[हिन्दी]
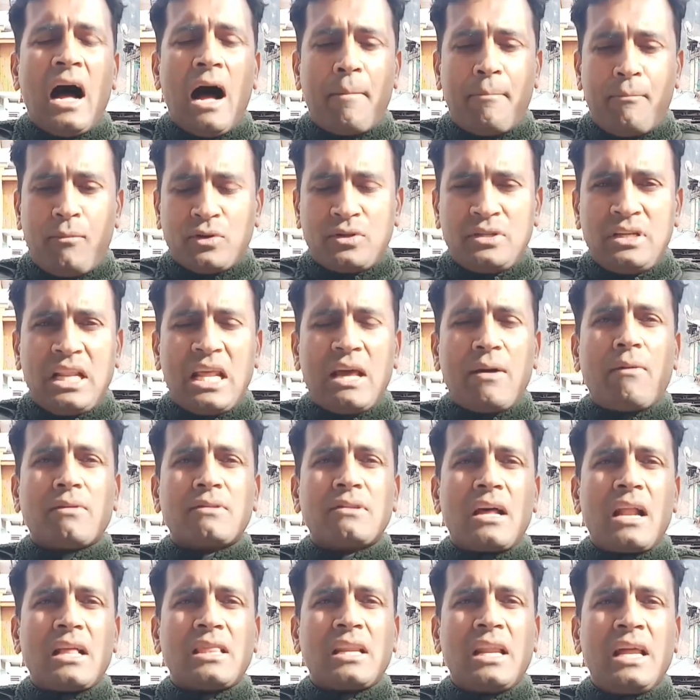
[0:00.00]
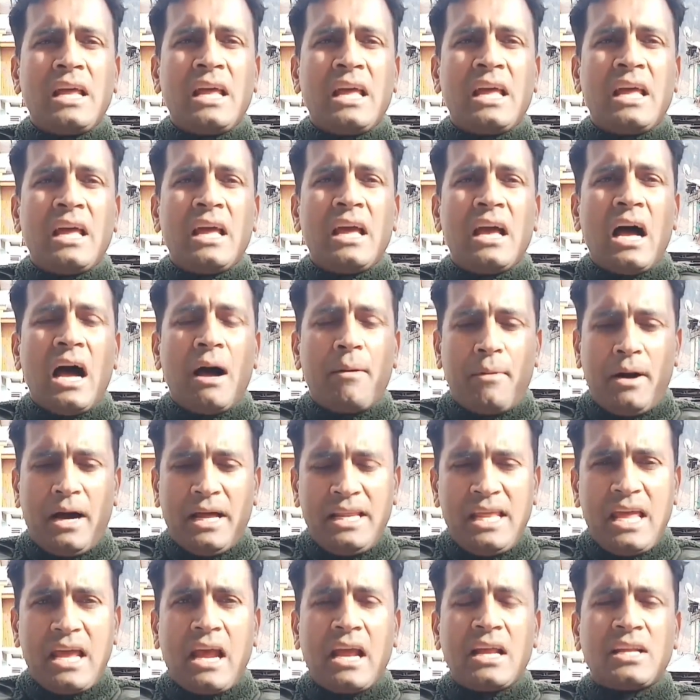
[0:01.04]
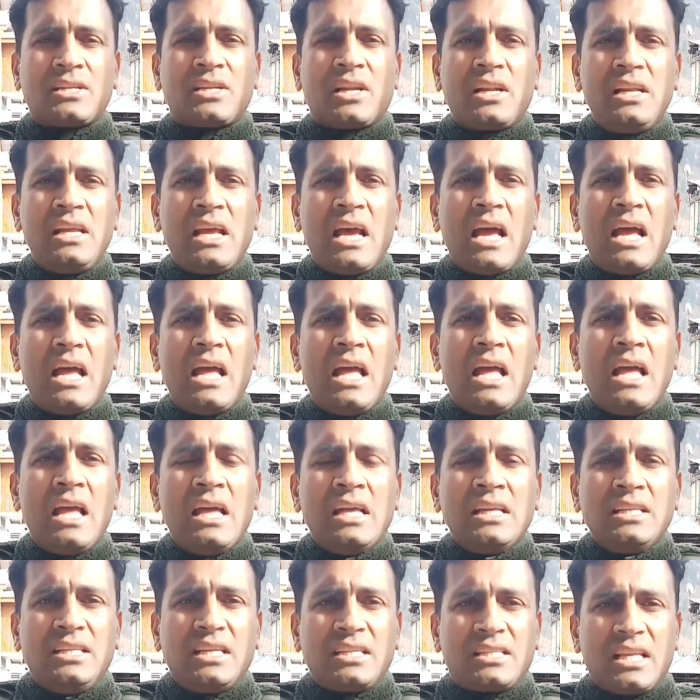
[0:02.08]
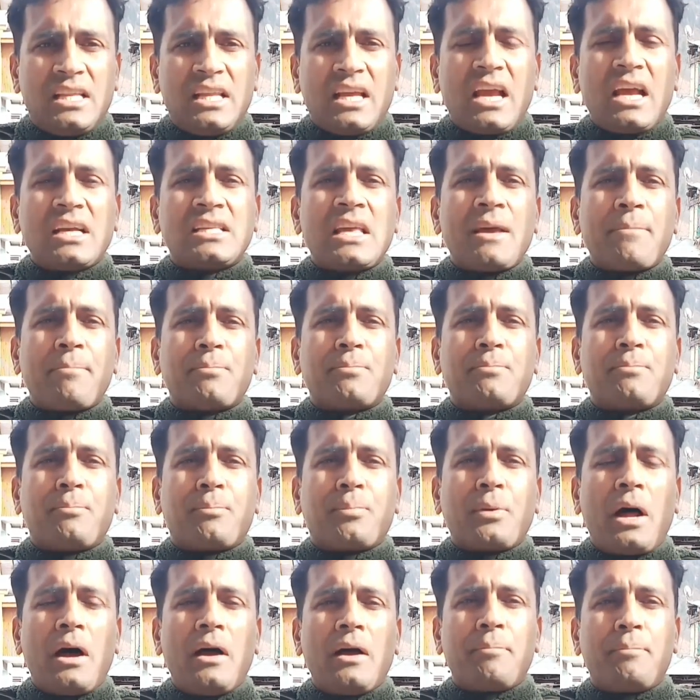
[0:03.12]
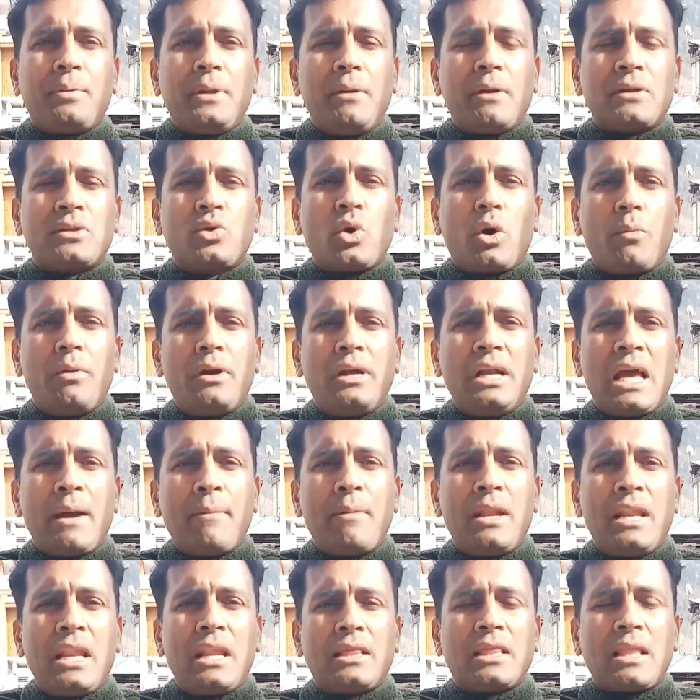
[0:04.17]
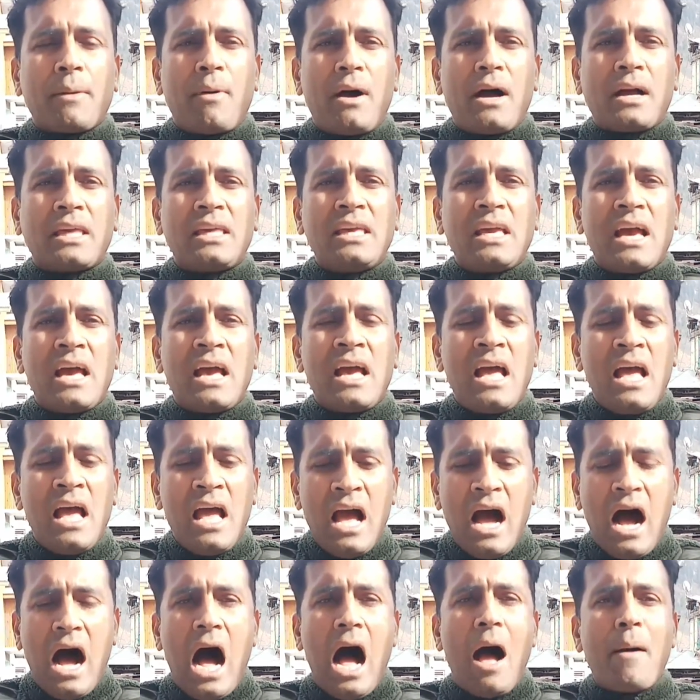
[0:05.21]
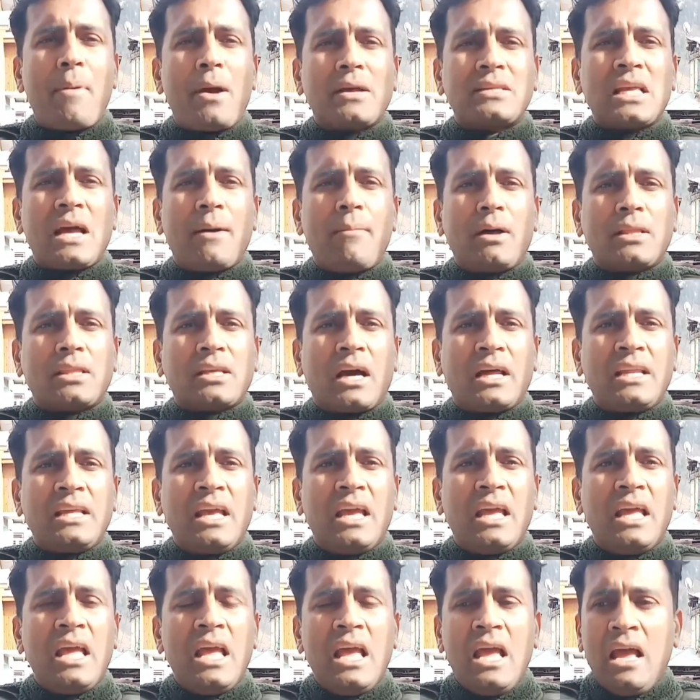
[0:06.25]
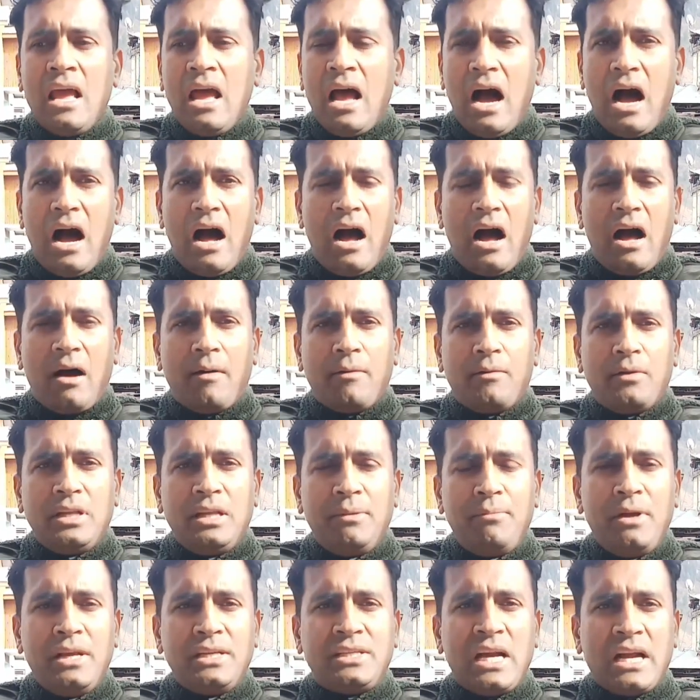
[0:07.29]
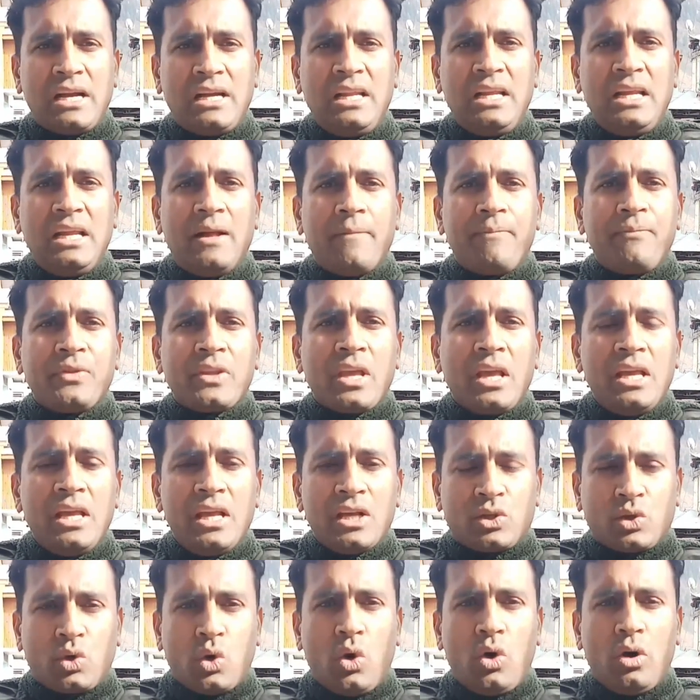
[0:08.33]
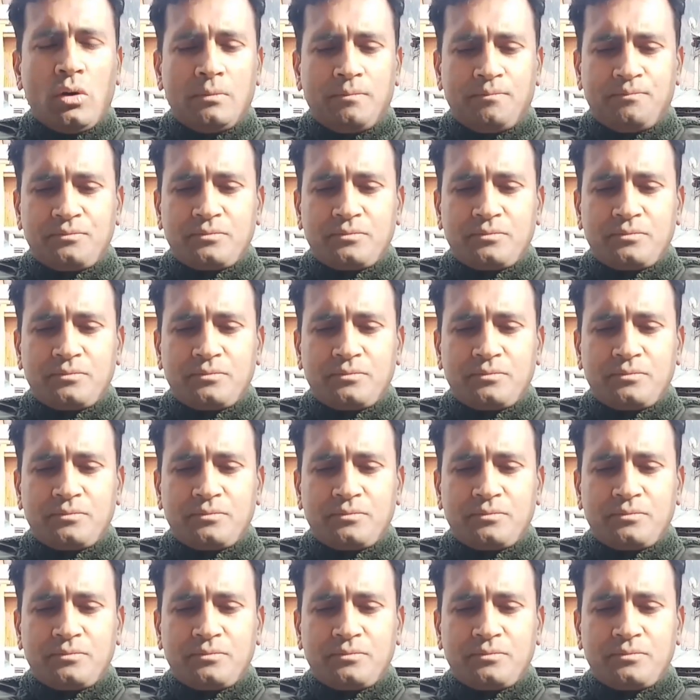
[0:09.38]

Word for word: हम वजीर वजारत रहे हैं हमारी ये हिस्ट्री है जिस तरीके से प्रीवियस गवर्नमेंट ने हमें तबाह किया है आप ऐसा मत करिए इमीजिएटली इसको